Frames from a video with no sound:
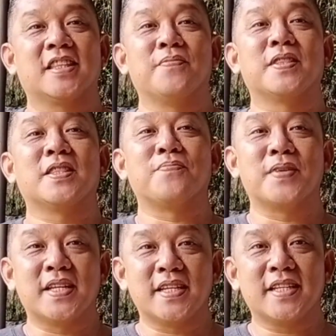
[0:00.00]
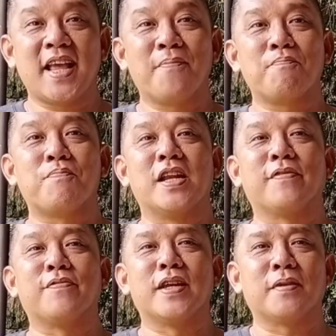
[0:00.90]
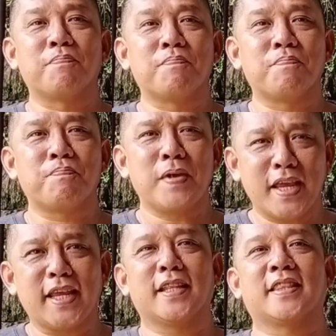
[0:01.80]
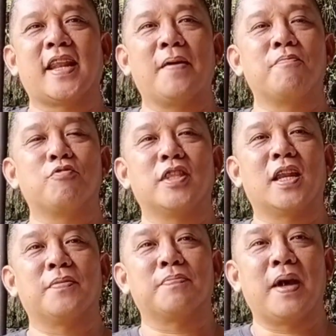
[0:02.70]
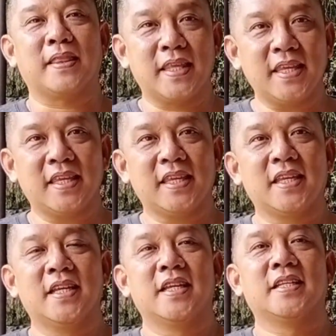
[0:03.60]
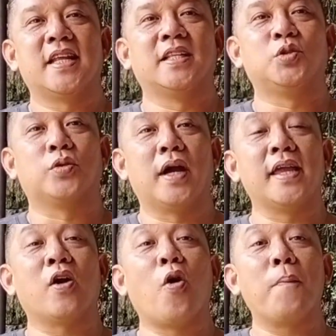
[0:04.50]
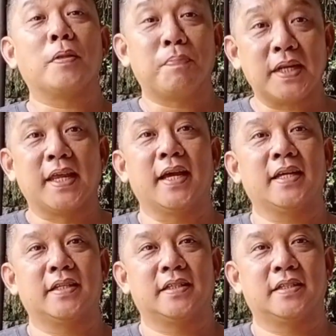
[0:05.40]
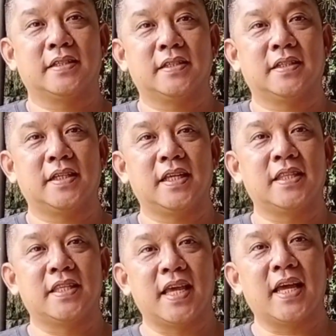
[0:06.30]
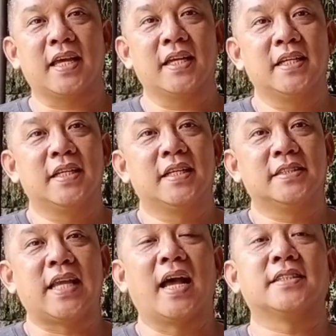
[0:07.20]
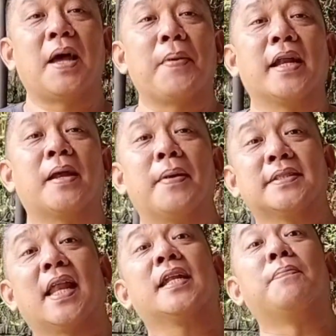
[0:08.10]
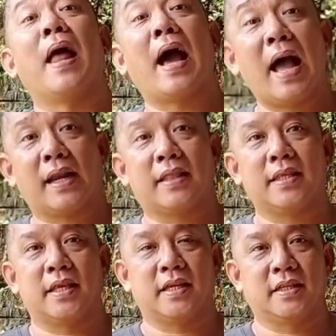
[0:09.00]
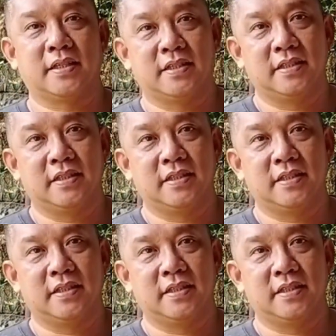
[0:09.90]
teman-teman yang benar-benar pingin trah Mutiara Berpati dan juga yang komitmen ya. Intinya jangan sampai ada masalah di belakang nantinya